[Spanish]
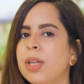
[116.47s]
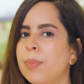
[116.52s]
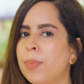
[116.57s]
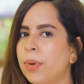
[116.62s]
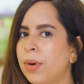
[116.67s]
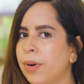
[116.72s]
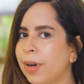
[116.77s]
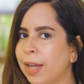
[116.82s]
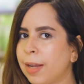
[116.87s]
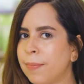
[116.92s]

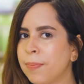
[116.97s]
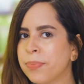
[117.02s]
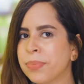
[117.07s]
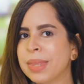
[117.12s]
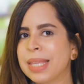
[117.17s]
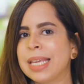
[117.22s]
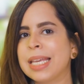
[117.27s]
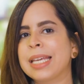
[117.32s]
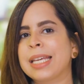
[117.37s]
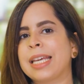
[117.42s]
tipo E,
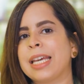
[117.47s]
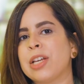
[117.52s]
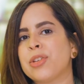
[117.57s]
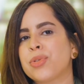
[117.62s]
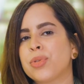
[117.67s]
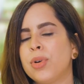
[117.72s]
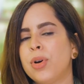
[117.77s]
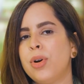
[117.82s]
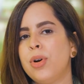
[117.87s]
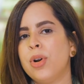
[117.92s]
que
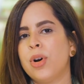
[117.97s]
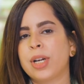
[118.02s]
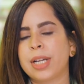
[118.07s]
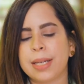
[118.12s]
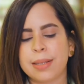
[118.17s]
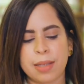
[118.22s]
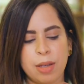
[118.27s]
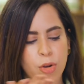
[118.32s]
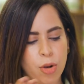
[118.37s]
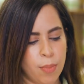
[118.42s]
son los
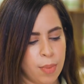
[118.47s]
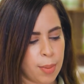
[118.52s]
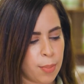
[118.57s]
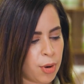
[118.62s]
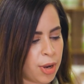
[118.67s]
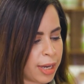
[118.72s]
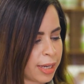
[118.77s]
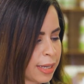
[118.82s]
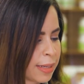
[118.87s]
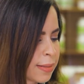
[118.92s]
que si
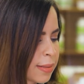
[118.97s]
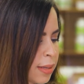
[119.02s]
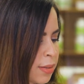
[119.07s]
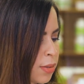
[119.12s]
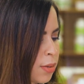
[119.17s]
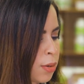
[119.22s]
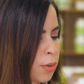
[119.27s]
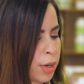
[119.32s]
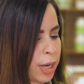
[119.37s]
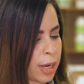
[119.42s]
comemos en
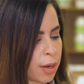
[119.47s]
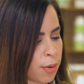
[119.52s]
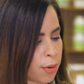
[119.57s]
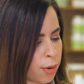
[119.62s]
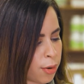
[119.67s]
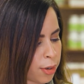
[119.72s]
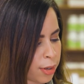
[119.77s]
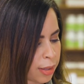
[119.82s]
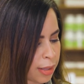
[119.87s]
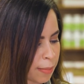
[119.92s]
exceso nos
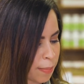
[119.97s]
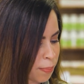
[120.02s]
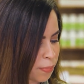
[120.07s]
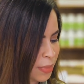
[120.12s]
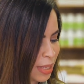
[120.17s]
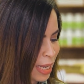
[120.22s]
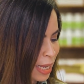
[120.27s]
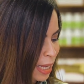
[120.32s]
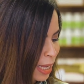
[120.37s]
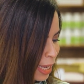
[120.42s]
engordan.
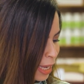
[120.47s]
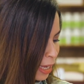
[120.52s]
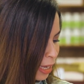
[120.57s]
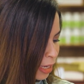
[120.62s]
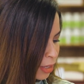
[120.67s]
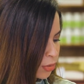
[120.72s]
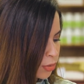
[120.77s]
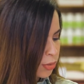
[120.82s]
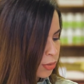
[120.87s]
¿Qué